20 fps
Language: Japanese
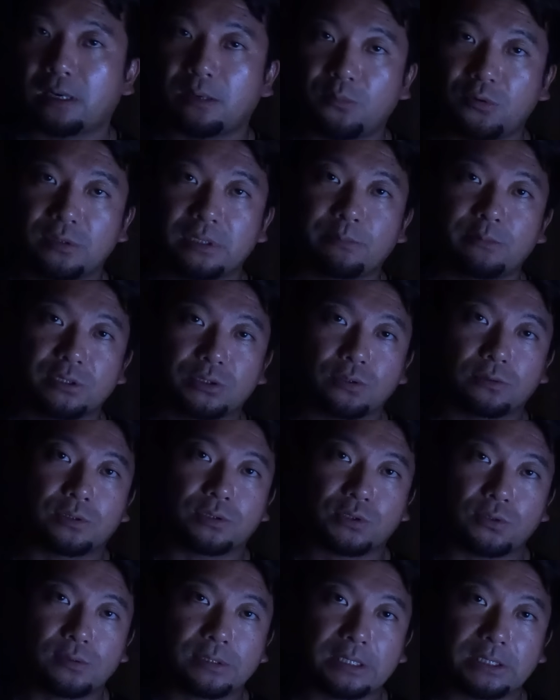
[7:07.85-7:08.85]
カンボジアもちょっ
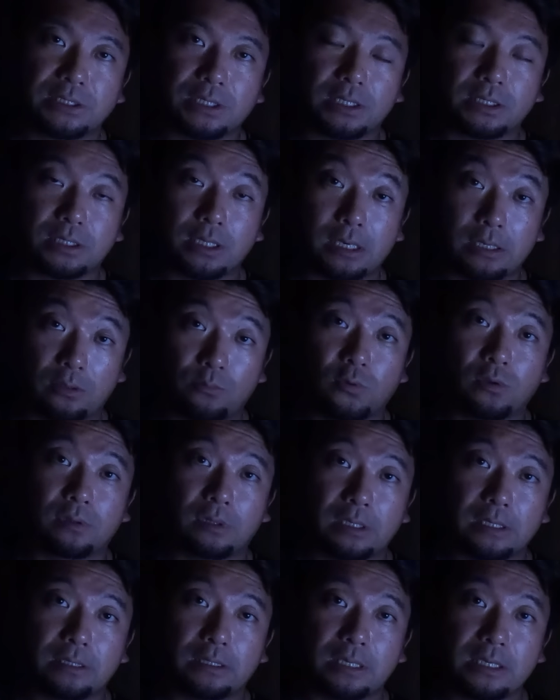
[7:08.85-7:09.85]
と調査していきたいと思っ
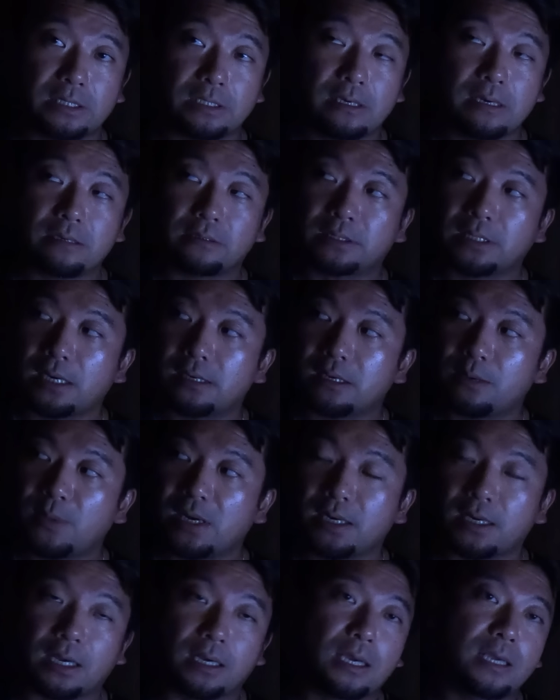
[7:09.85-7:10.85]
ていて、いわゆる
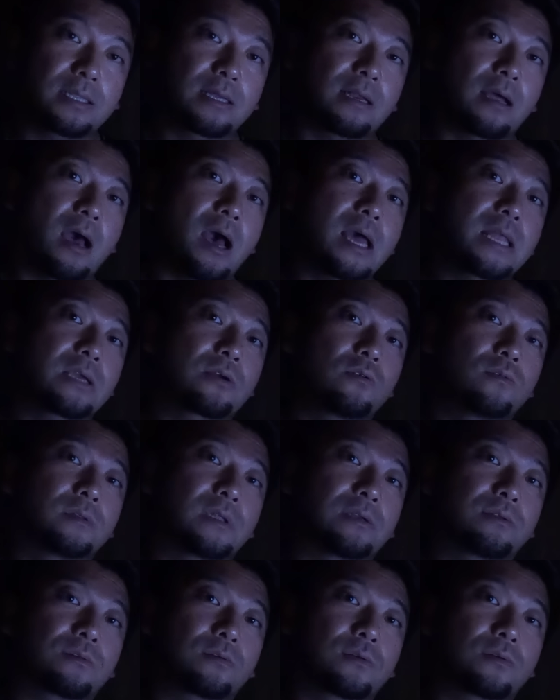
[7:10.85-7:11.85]
チャイナマネーがかなり入り込
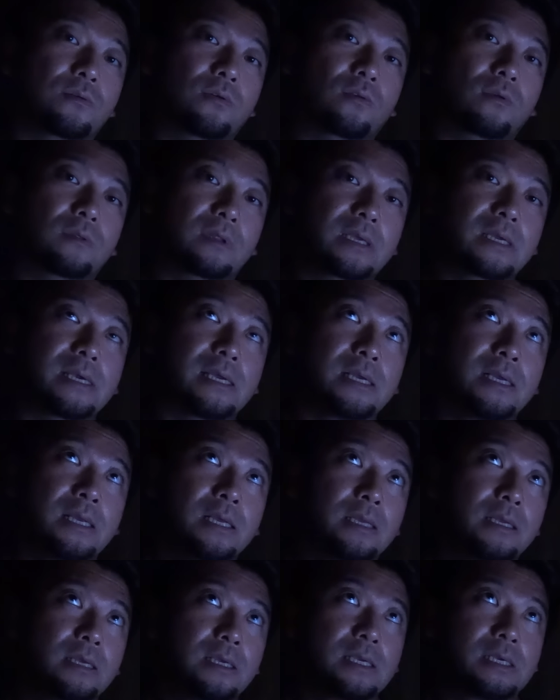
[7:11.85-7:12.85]
んでるということで、
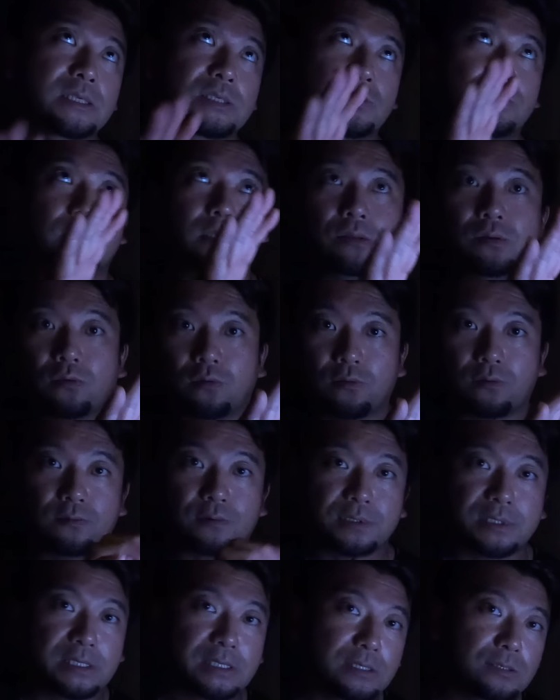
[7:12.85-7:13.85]
そういったとこ
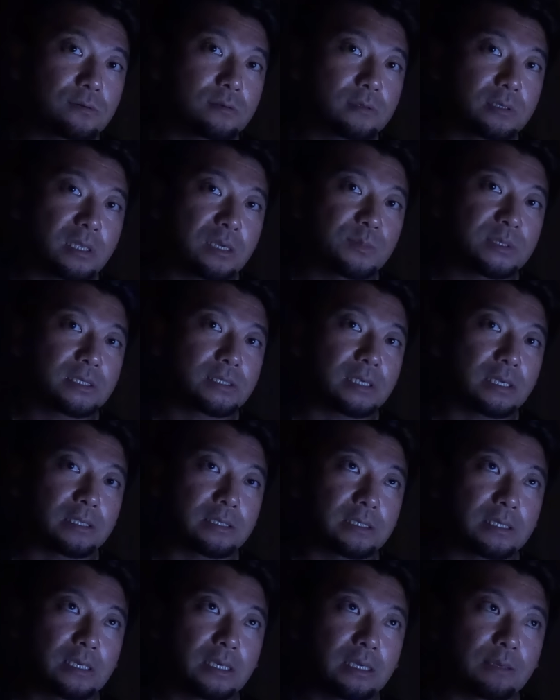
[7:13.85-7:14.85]
ろを実力で皆さ
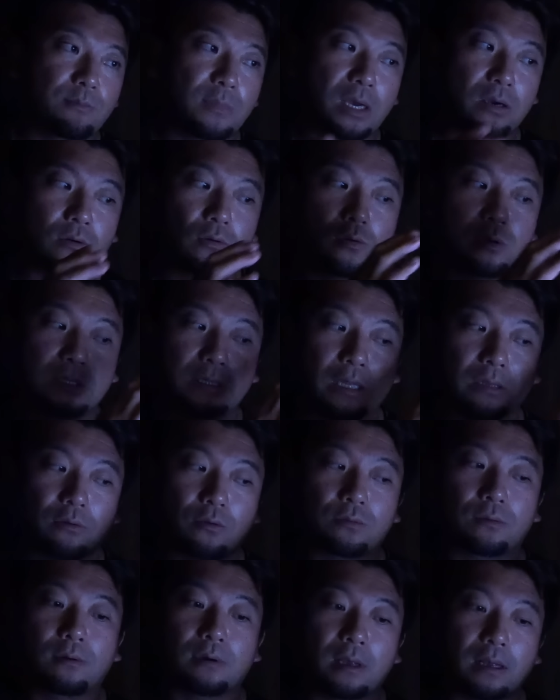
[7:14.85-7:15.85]
んにね、まあ、こういった
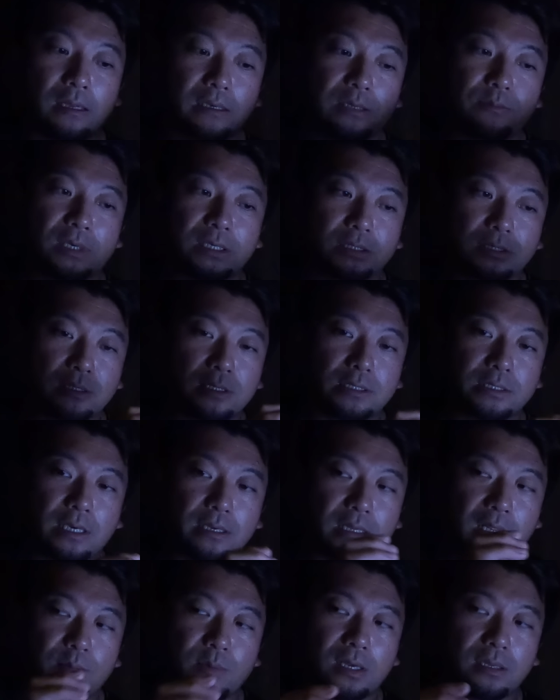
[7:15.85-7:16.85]
ことがありまして、
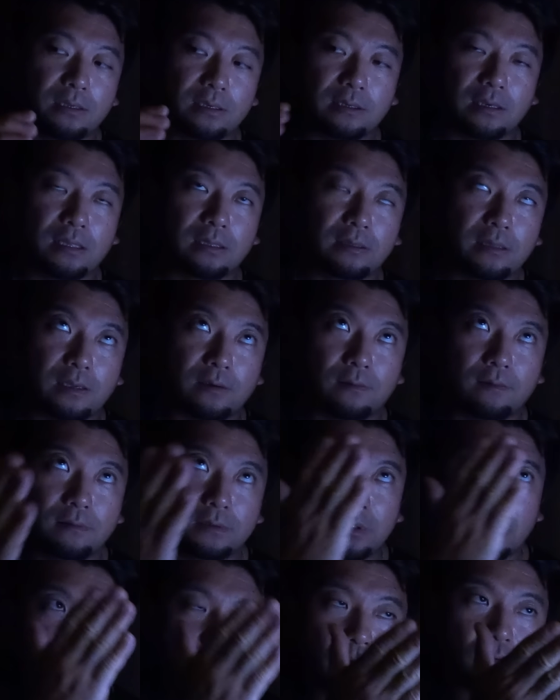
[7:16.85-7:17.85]
チャイナマネーがあって、
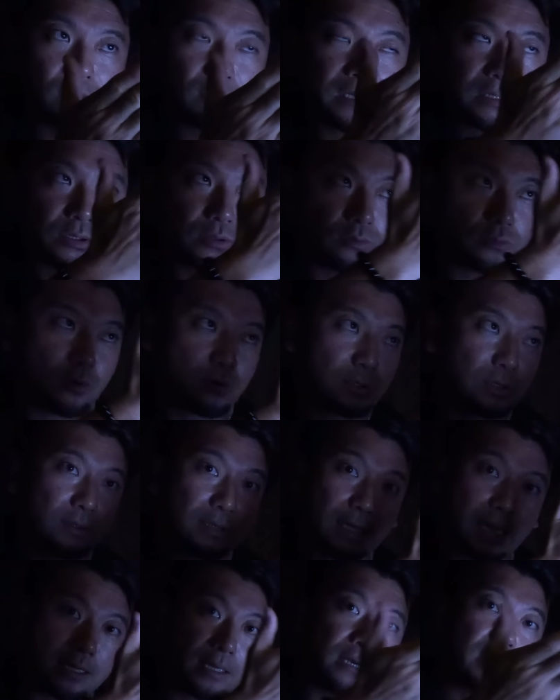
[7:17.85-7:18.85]
こういったものは中国に
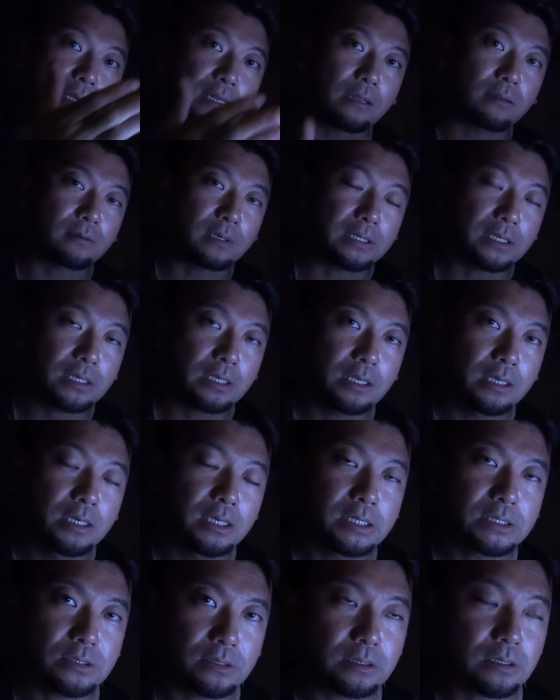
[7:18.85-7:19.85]
は建てられたとかね、
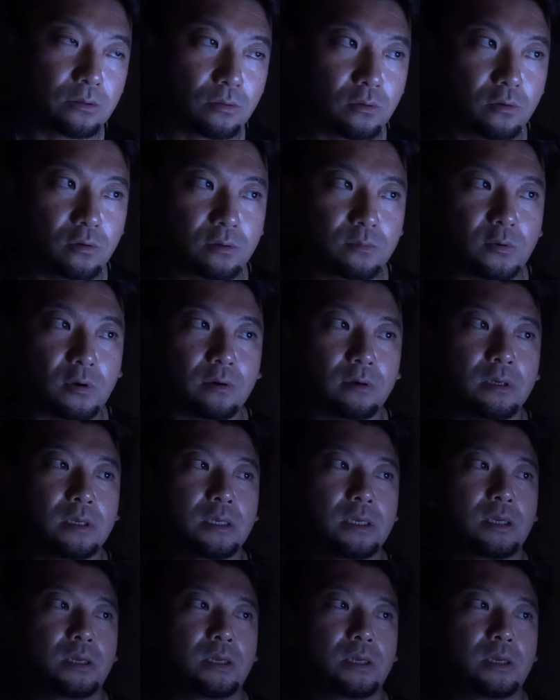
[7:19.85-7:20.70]
そういったところも